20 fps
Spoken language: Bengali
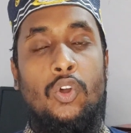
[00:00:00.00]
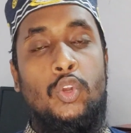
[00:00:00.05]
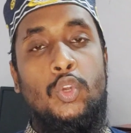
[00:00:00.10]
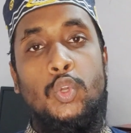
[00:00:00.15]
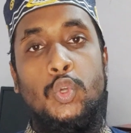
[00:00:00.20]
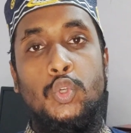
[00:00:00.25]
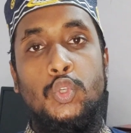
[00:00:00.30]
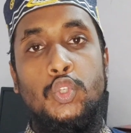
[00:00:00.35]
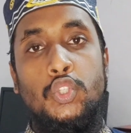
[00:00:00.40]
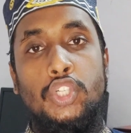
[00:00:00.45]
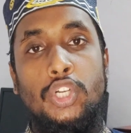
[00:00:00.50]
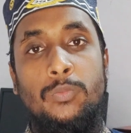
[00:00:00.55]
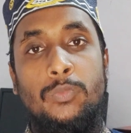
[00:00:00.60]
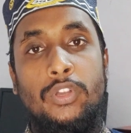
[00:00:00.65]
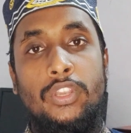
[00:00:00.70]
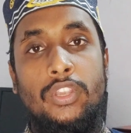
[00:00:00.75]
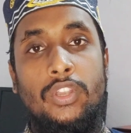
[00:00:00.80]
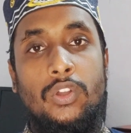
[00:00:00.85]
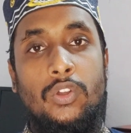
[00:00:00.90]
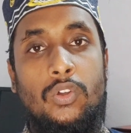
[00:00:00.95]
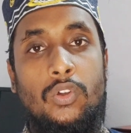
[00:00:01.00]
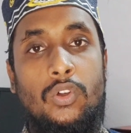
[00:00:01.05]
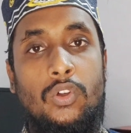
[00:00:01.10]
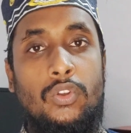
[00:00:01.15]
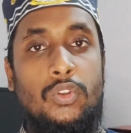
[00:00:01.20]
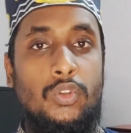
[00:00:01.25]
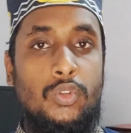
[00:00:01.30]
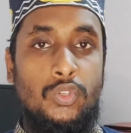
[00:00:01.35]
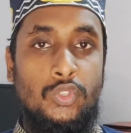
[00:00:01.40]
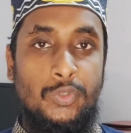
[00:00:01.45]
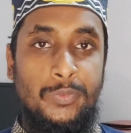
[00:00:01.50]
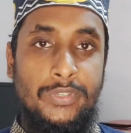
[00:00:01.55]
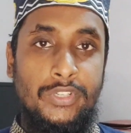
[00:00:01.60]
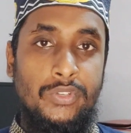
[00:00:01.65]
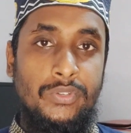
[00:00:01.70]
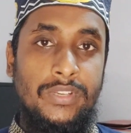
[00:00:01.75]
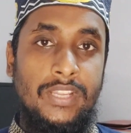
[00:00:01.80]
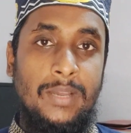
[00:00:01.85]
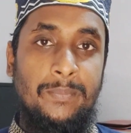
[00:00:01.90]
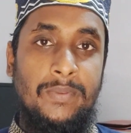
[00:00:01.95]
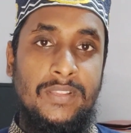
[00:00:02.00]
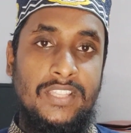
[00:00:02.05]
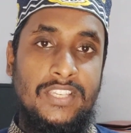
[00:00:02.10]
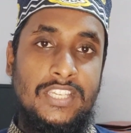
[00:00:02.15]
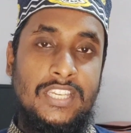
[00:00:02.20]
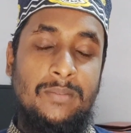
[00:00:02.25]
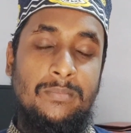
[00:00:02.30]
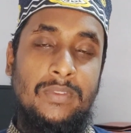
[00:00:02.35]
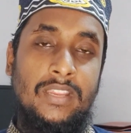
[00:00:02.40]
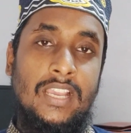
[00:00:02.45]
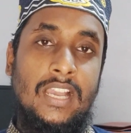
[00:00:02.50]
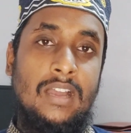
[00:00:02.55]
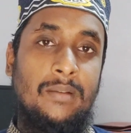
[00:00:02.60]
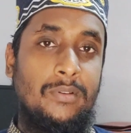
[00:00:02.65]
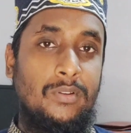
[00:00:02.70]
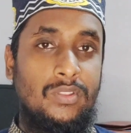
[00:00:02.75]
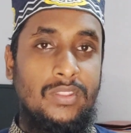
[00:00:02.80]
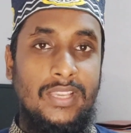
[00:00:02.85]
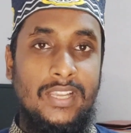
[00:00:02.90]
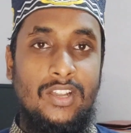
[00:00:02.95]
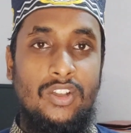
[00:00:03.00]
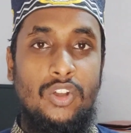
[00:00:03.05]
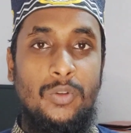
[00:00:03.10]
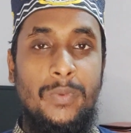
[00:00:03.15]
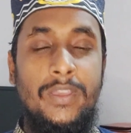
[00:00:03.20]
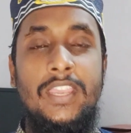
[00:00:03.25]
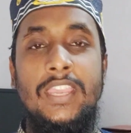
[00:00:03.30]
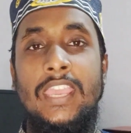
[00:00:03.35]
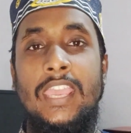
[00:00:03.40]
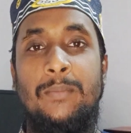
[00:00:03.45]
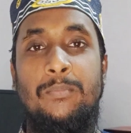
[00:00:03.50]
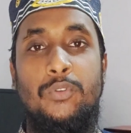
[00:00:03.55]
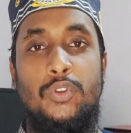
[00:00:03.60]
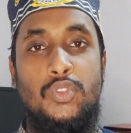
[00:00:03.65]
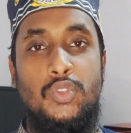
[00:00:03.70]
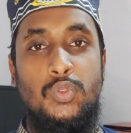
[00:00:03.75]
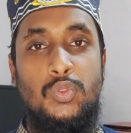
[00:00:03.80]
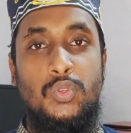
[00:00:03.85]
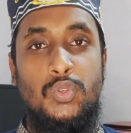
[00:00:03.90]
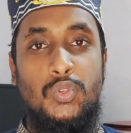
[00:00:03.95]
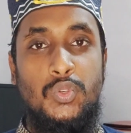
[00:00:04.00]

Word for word: অন্য কোনো সময় অন্য কোনো ভিডিও নিয়ে আপনাদের সামনে আবারও দেখা হবে এই পর্যন্ত